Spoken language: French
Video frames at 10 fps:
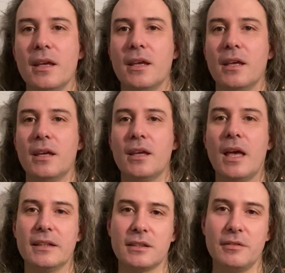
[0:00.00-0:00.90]
Et
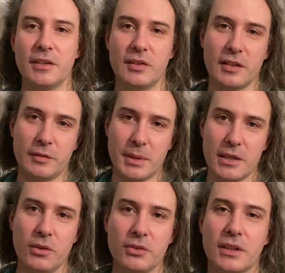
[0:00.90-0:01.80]
à travers cette
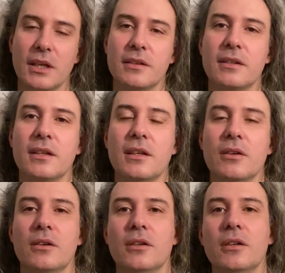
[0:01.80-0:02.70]
expérience, qui a
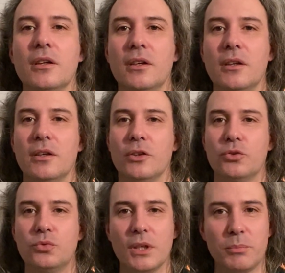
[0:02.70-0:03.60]
été
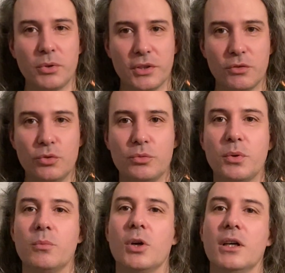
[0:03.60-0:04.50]
tout un processus
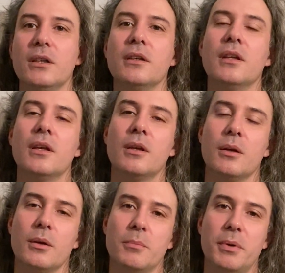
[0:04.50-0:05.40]
pour moi,
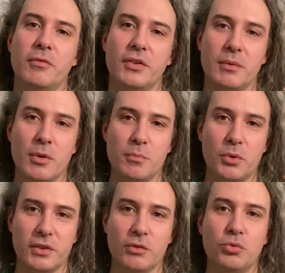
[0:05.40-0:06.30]
hein, pas forcément le
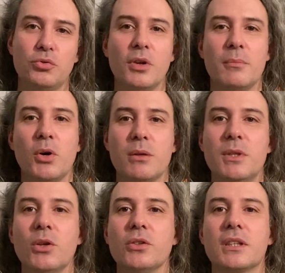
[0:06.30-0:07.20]
processus de la mort
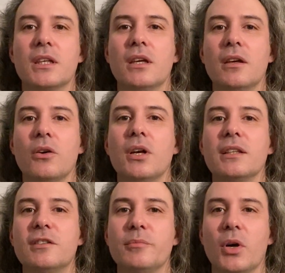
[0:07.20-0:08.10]
imminente qui est
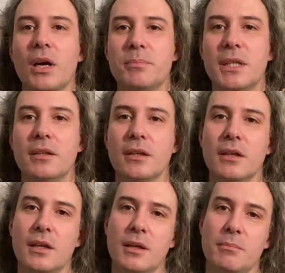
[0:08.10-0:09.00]
relativement rapide,
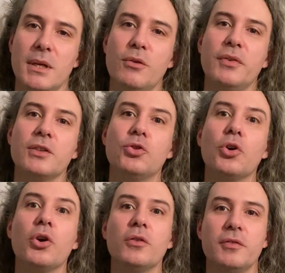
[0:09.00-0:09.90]
mais le fait de
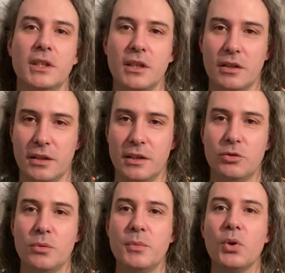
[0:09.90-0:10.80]
revenir et
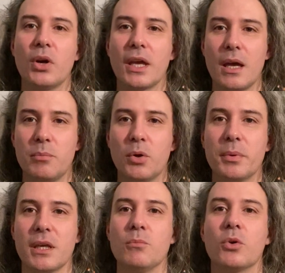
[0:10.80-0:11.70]
de me
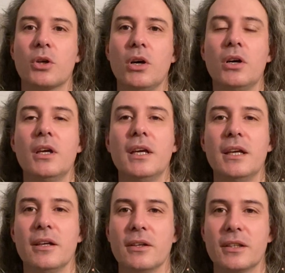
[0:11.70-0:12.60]
réapproprier mon corps
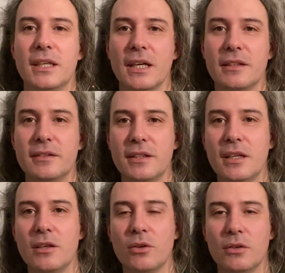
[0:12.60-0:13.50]
euh, qui a
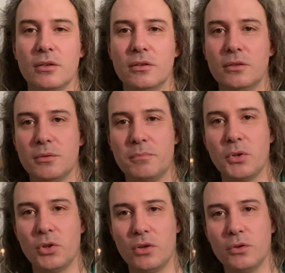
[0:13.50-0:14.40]
été euh,
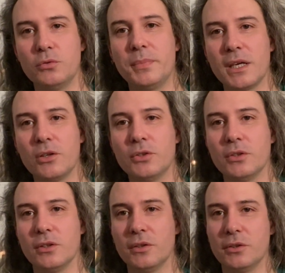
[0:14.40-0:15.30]
pendant une
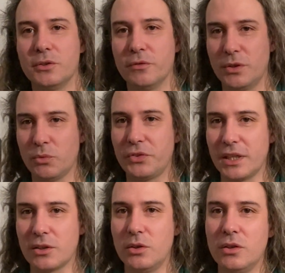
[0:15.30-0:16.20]
période euh, d'environ
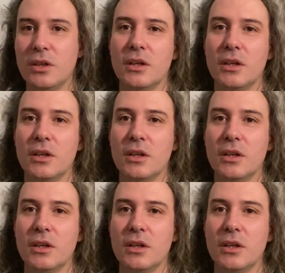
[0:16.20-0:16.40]
5 ans,